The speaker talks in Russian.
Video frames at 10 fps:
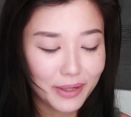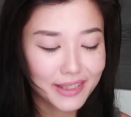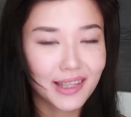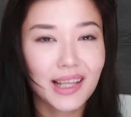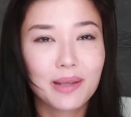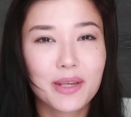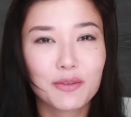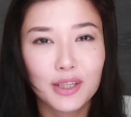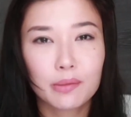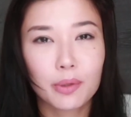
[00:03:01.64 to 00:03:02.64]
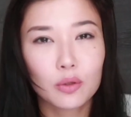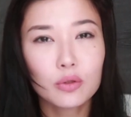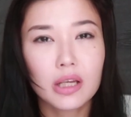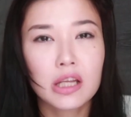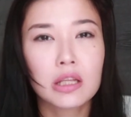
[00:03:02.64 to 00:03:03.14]
присылала мне вот этот
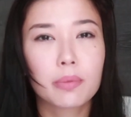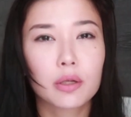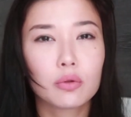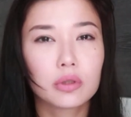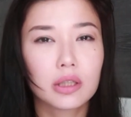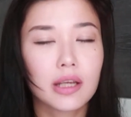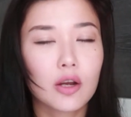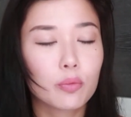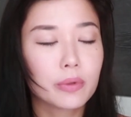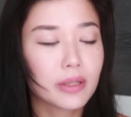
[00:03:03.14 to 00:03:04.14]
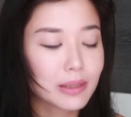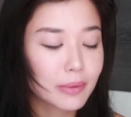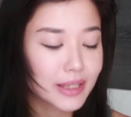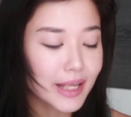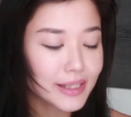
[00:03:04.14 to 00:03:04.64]
продукт. Этот продукт я купила
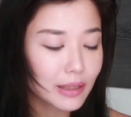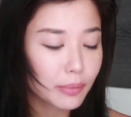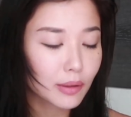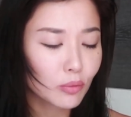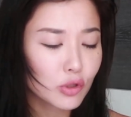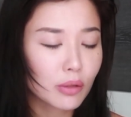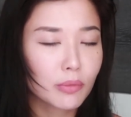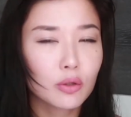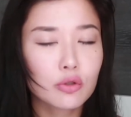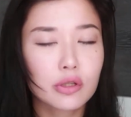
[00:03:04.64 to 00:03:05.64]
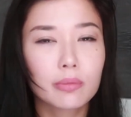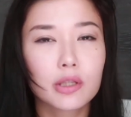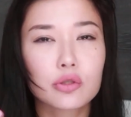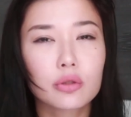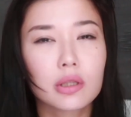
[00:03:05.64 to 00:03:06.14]
самостоятельно, потому что мне нужно
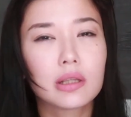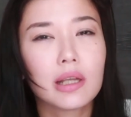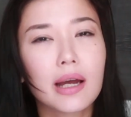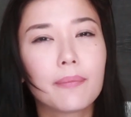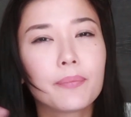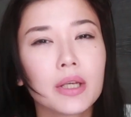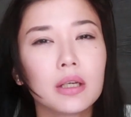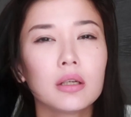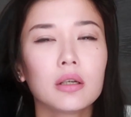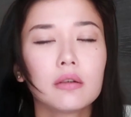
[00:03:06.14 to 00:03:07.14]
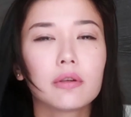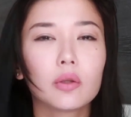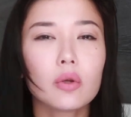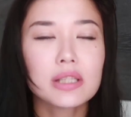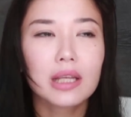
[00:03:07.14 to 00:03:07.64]
было что-то для
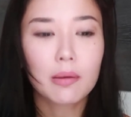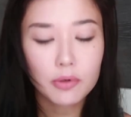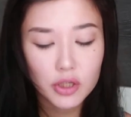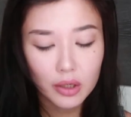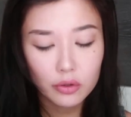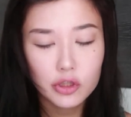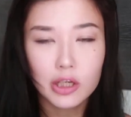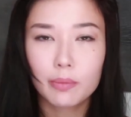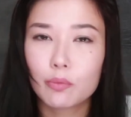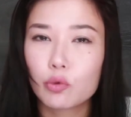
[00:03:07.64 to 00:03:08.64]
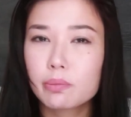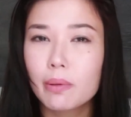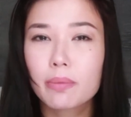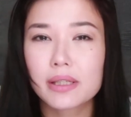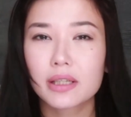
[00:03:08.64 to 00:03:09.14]
волос. Я обожаю чем-нибудь
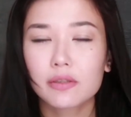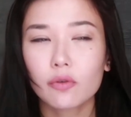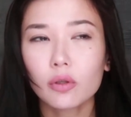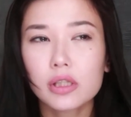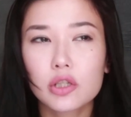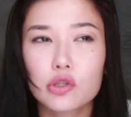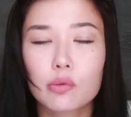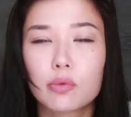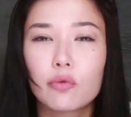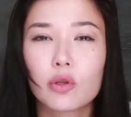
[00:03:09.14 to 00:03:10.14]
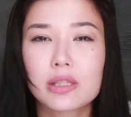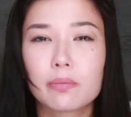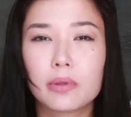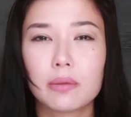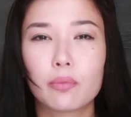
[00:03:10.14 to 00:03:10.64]
побрызгать волосы, чтобы
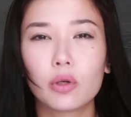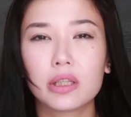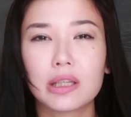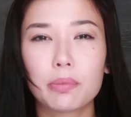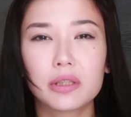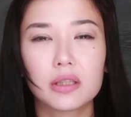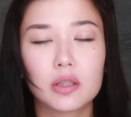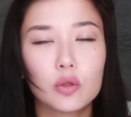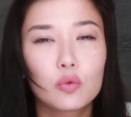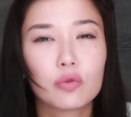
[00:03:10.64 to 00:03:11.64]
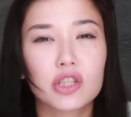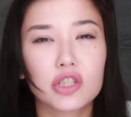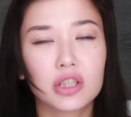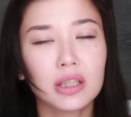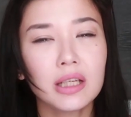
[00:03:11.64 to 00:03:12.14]
волосы были более напитаны и
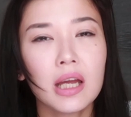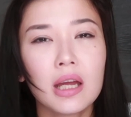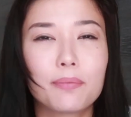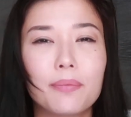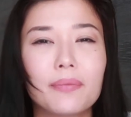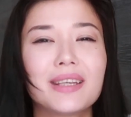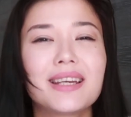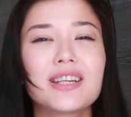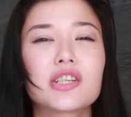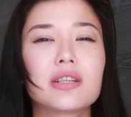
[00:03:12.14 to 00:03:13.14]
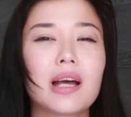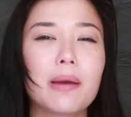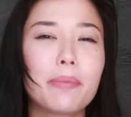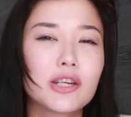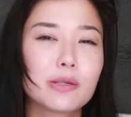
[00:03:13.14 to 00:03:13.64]
увлажнены. Я решила
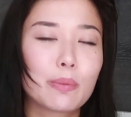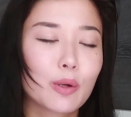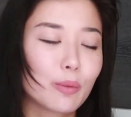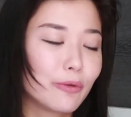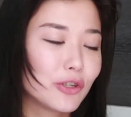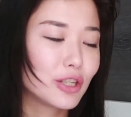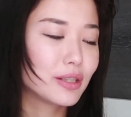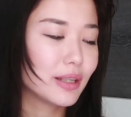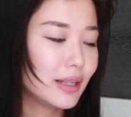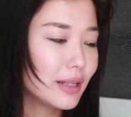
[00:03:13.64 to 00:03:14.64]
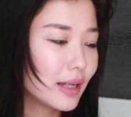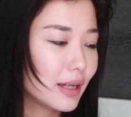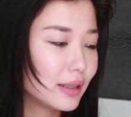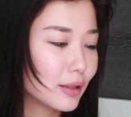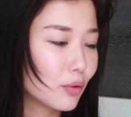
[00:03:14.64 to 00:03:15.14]
опять же попробовать «Чистая
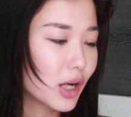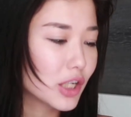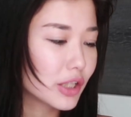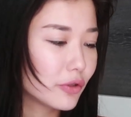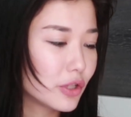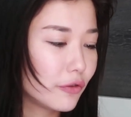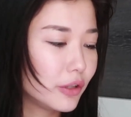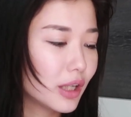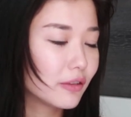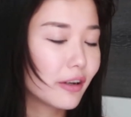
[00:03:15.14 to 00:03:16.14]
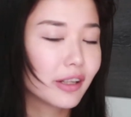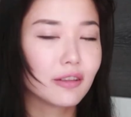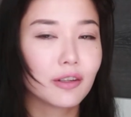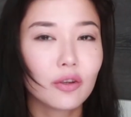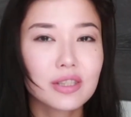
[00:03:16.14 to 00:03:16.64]
линия». Это ухаживающий фитоотвар
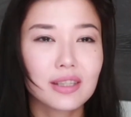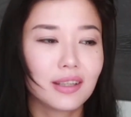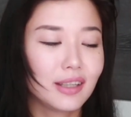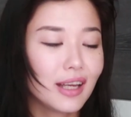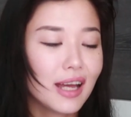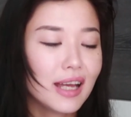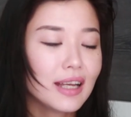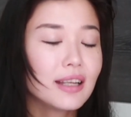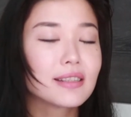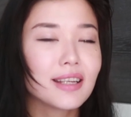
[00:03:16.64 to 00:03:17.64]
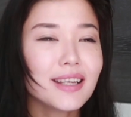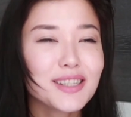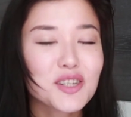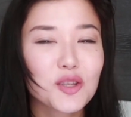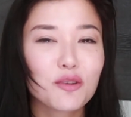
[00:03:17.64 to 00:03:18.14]
для волос. И
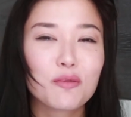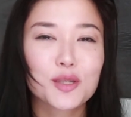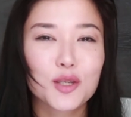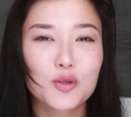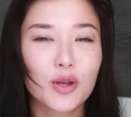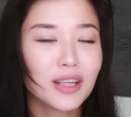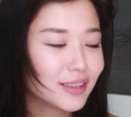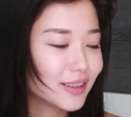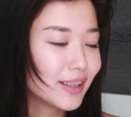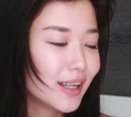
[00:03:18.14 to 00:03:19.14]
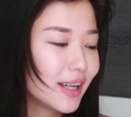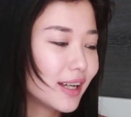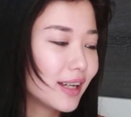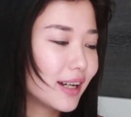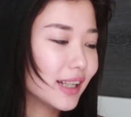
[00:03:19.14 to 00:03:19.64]
знаете, что я вам скажу? Этот
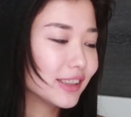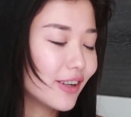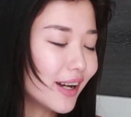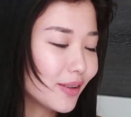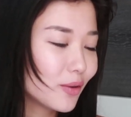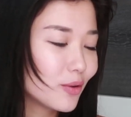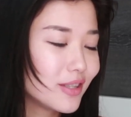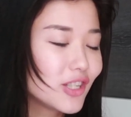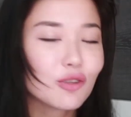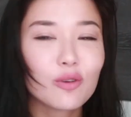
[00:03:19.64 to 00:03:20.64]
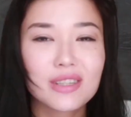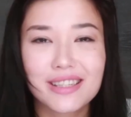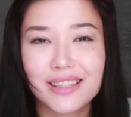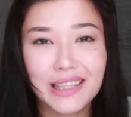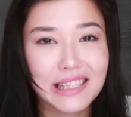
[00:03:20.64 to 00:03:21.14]
отвар, он ничего
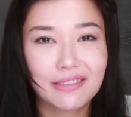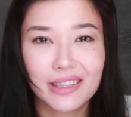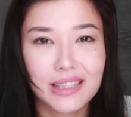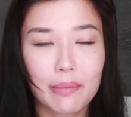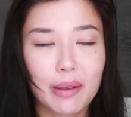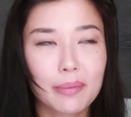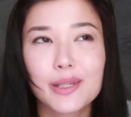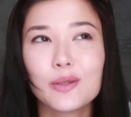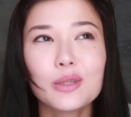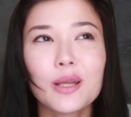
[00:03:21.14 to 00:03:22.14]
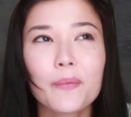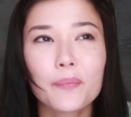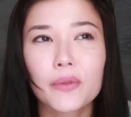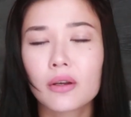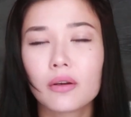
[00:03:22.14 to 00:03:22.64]
не делает с волосами
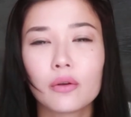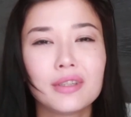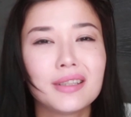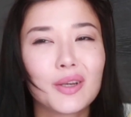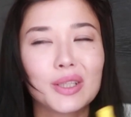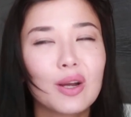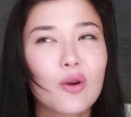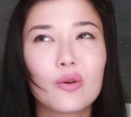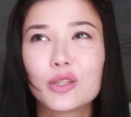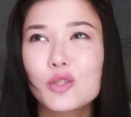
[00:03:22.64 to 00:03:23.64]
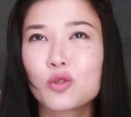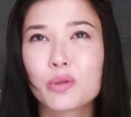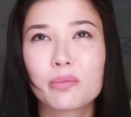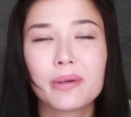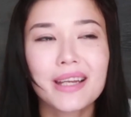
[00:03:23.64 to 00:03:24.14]
абсолютно. Он не дает какого-то
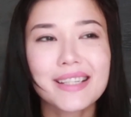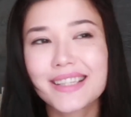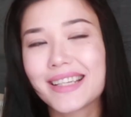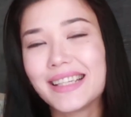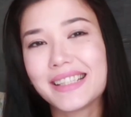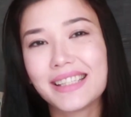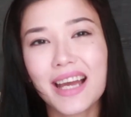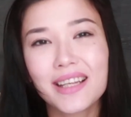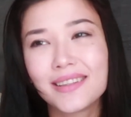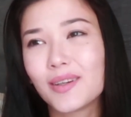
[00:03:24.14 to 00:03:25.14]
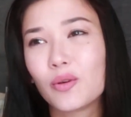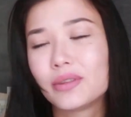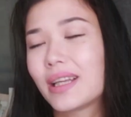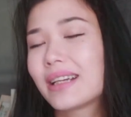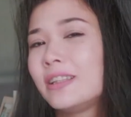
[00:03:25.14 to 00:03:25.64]
супер блеска или сияния,
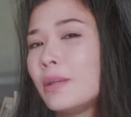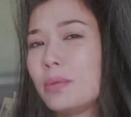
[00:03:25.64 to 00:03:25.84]
он так не